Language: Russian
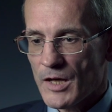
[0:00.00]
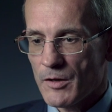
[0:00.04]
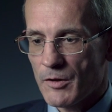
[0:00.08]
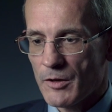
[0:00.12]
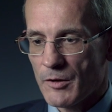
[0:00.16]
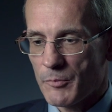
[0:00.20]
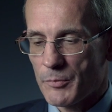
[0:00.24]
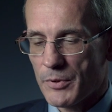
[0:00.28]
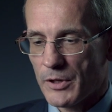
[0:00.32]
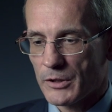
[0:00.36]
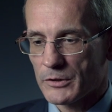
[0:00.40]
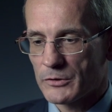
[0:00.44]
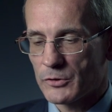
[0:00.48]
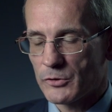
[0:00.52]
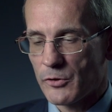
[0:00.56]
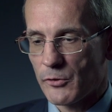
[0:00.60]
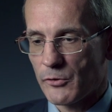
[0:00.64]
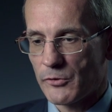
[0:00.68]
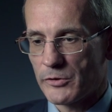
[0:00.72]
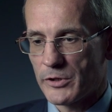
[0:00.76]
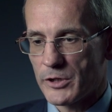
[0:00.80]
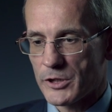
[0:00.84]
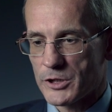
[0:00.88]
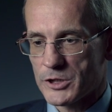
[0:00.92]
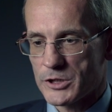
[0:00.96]
а, пакт
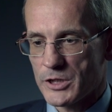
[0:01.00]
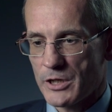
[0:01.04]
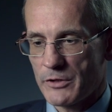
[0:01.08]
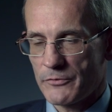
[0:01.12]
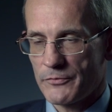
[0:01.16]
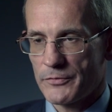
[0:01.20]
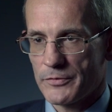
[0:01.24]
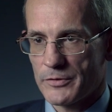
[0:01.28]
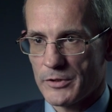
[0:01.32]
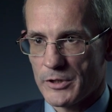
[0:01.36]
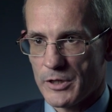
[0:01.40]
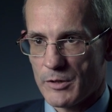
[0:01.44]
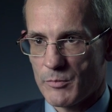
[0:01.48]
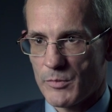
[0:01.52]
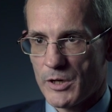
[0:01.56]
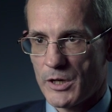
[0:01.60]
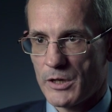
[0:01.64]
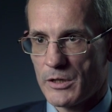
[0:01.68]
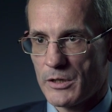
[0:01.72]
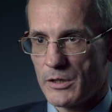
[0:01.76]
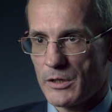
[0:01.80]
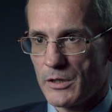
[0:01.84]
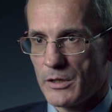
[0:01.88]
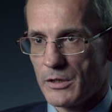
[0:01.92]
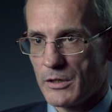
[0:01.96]
трех держав –
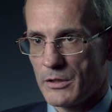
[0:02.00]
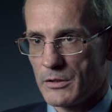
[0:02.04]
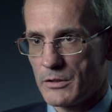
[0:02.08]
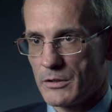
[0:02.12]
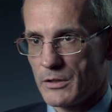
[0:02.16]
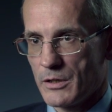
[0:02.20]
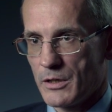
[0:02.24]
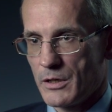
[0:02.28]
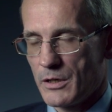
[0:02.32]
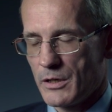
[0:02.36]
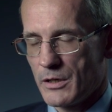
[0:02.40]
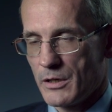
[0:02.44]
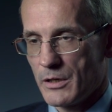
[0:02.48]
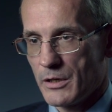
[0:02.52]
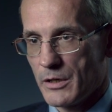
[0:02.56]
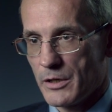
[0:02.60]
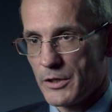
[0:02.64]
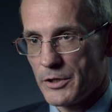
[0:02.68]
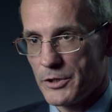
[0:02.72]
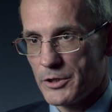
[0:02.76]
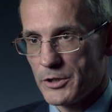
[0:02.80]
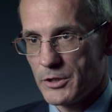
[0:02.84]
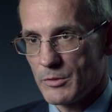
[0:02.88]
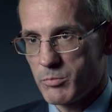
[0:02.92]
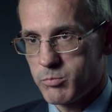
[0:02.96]
Германия, Италия,
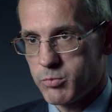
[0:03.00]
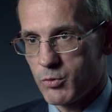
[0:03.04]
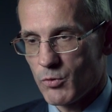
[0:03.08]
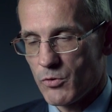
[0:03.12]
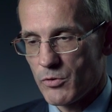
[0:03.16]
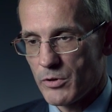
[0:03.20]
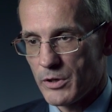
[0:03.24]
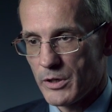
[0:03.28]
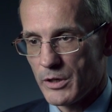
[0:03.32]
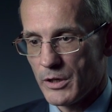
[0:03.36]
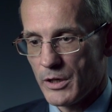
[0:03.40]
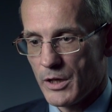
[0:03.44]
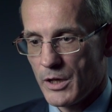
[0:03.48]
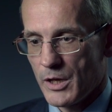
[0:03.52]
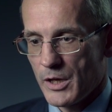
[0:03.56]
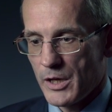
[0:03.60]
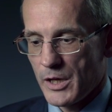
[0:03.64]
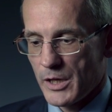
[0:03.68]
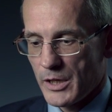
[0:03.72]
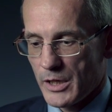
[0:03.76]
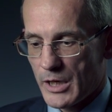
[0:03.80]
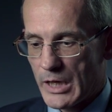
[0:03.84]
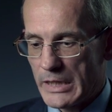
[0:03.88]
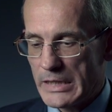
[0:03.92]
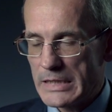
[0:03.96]
Япония.
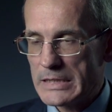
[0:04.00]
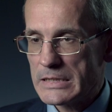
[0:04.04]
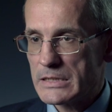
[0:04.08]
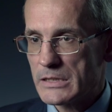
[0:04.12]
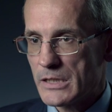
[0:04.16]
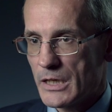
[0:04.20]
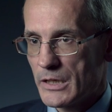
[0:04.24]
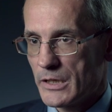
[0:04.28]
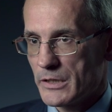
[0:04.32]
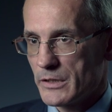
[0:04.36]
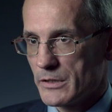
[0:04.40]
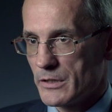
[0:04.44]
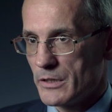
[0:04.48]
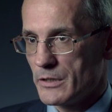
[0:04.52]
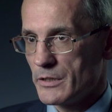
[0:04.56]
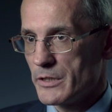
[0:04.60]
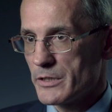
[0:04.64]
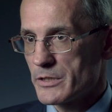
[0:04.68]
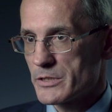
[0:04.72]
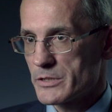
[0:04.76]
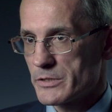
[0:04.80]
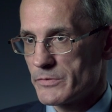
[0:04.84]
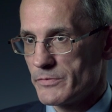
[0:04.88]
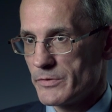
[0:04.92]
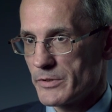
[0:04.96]
И они стали
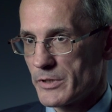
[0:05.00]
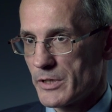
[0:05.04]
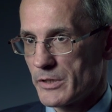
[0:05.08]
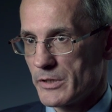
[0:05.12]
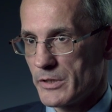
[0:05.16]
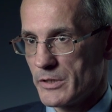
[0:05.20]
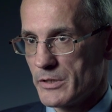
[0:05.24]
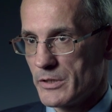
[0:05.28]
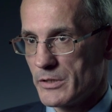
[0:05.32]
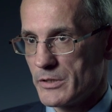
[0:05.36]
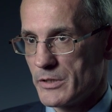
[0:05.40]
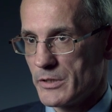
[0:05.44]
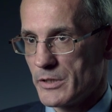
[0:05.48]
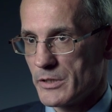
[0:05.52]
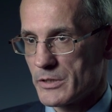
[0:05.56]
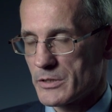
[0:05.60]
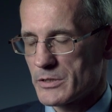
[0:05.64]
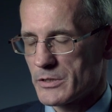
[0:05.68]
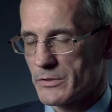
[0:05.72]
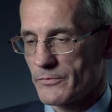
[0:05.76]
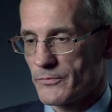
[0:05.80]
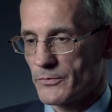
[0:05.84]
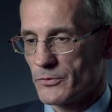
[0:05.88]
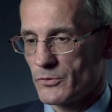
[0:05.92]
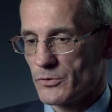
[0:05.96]
делить сферы
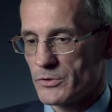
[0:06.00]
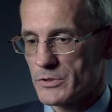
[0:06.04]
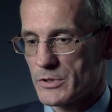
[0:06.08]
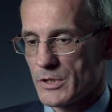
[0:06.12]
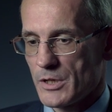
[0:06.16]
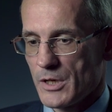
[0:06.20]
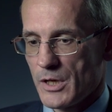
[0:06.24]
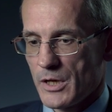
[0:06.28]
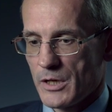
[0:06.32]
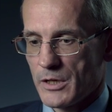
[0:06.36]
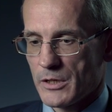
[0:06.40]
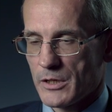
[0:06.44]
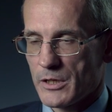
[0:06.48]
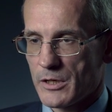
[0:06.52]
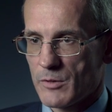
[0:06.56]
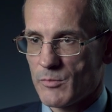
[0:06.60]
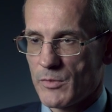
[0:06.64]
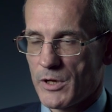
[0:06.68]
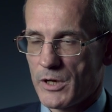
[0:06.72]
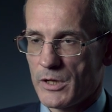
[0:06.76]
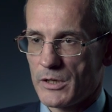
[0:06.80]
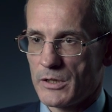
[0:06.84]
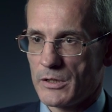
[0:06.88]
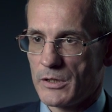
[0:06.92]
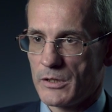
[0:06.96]
интересов. То есть
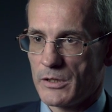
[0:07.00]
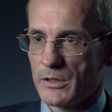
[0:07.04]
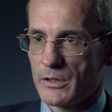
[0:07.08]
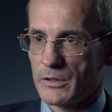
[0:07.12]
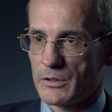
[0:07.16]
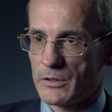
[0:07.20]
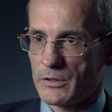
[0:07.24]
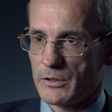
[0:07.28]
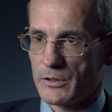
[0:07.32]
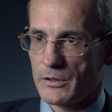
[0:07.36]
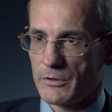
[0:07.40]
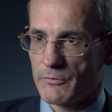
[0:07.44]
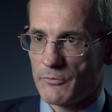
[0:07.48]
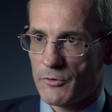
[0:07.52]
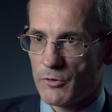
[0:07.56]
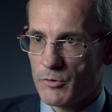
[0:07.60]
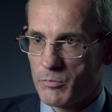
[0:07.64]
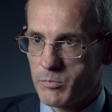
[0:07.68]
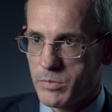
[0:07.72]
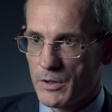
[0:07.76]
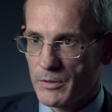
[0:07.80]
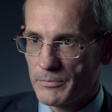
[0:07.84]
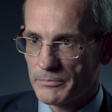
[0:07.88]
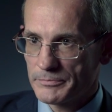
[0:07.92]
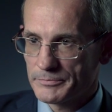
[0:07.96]
Германия – это
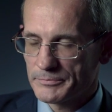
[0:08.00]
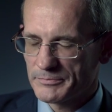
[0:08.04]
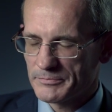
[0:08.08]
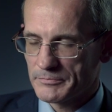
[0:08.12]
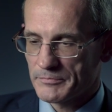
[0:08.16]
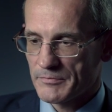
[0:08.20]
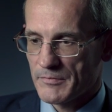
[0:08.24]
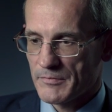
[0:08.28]
Европа,